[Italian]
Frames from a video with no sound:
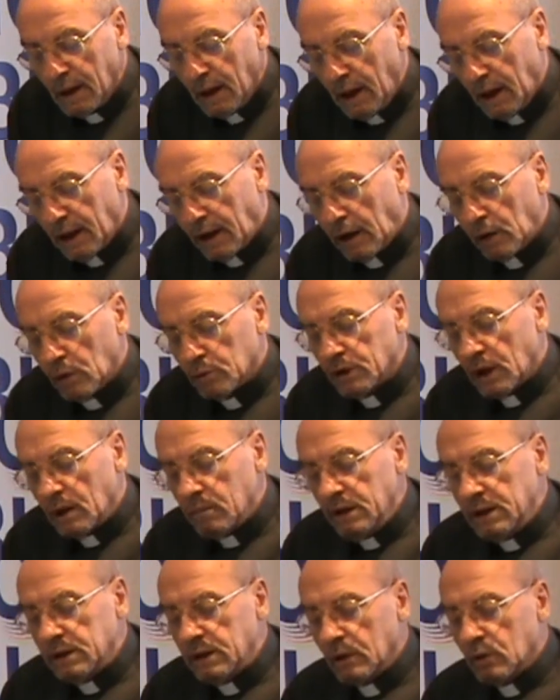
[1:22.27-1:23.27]
Erano
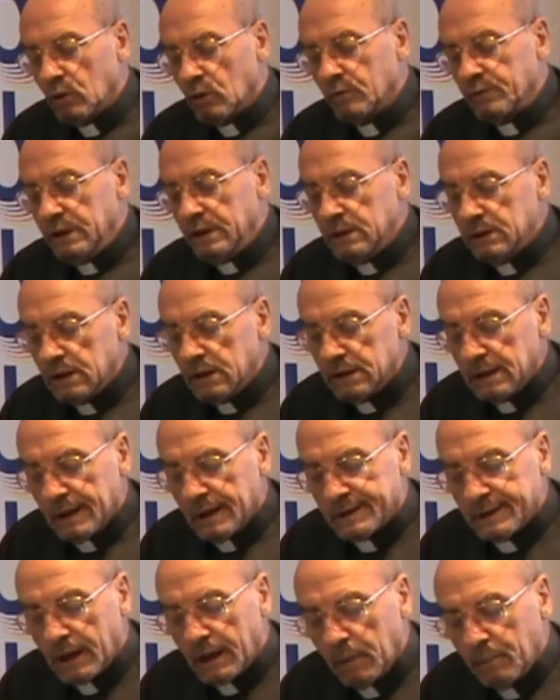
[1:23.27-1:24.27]
talmente convinti di
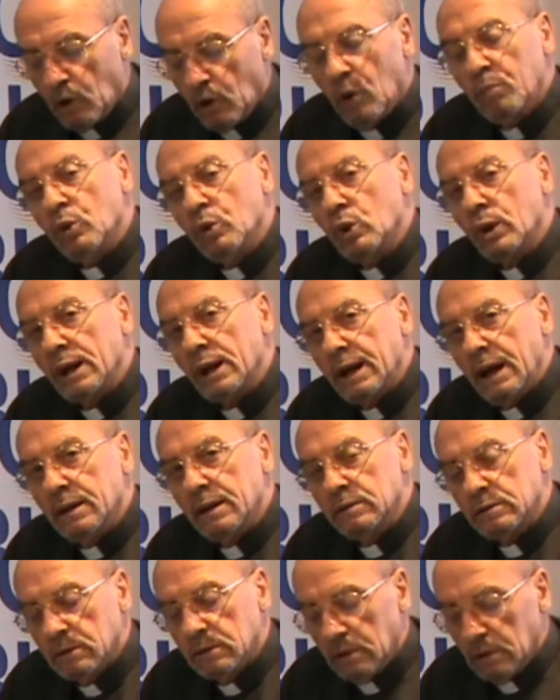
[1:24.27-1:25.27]
essere popolo
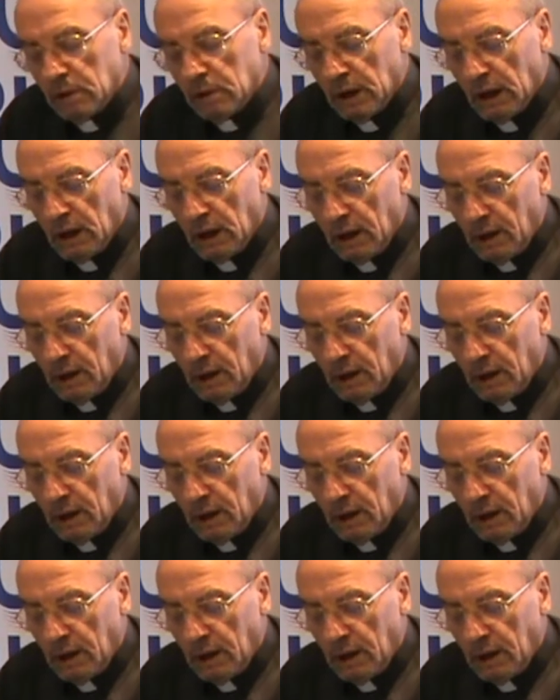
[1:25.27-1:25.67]
eletto